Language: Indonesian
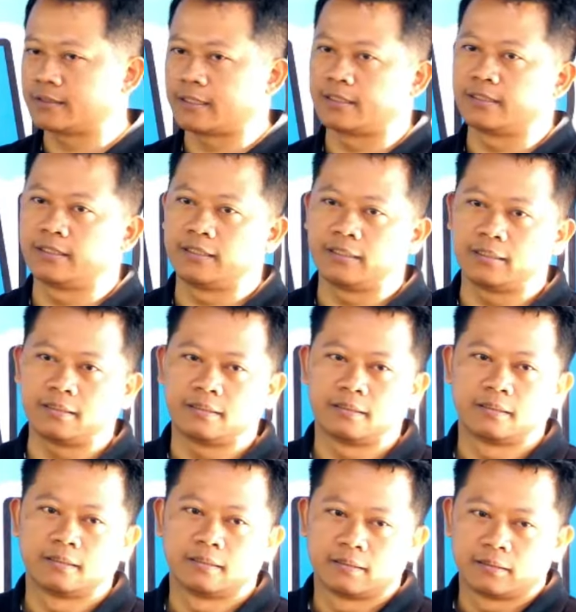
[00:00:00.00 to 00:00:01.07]
Jadi
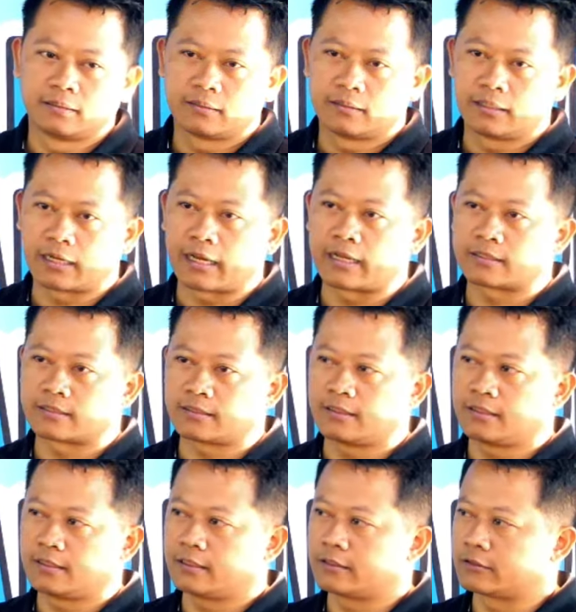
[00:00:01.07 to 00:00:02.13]

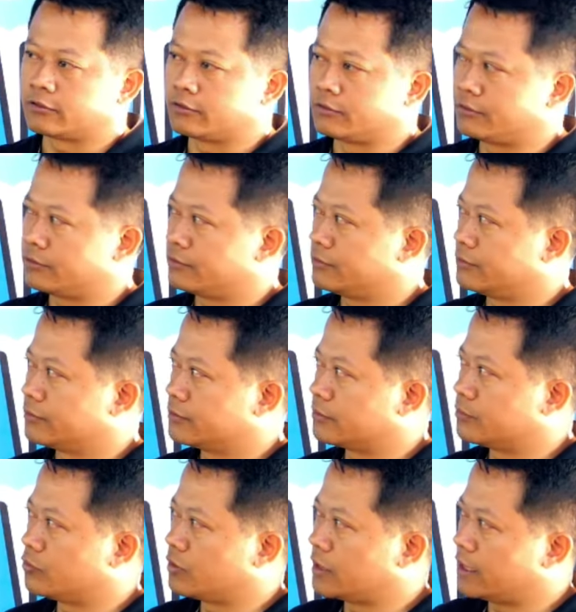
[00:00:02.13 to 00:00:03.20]
dikasih itu
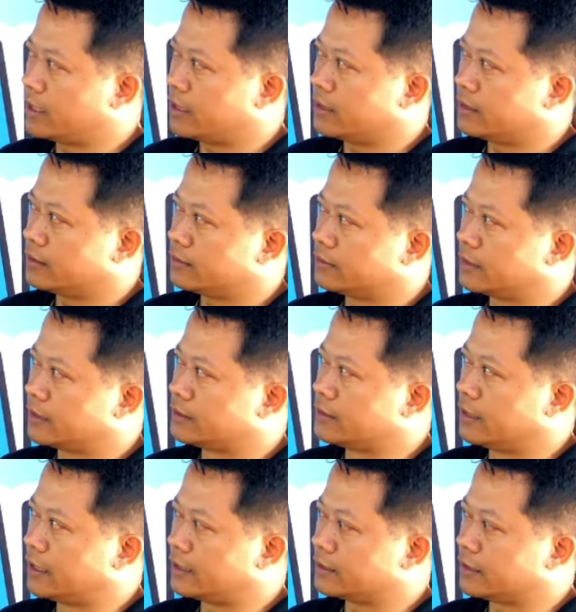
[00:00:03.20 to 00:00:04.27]
semua udah
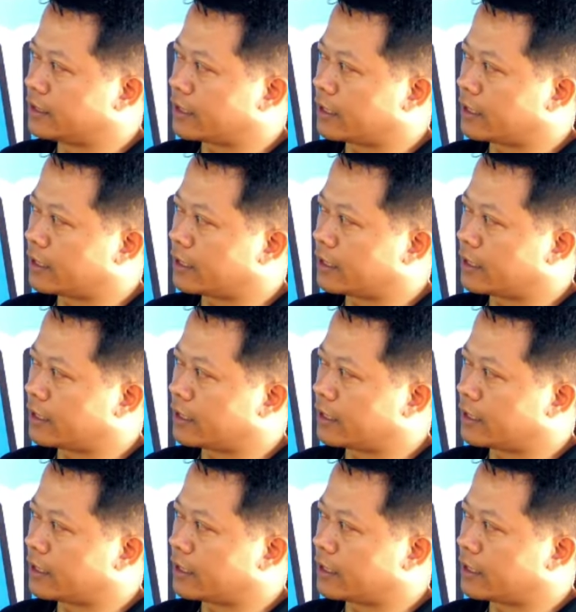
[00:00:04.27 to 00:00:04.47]
jelas ya.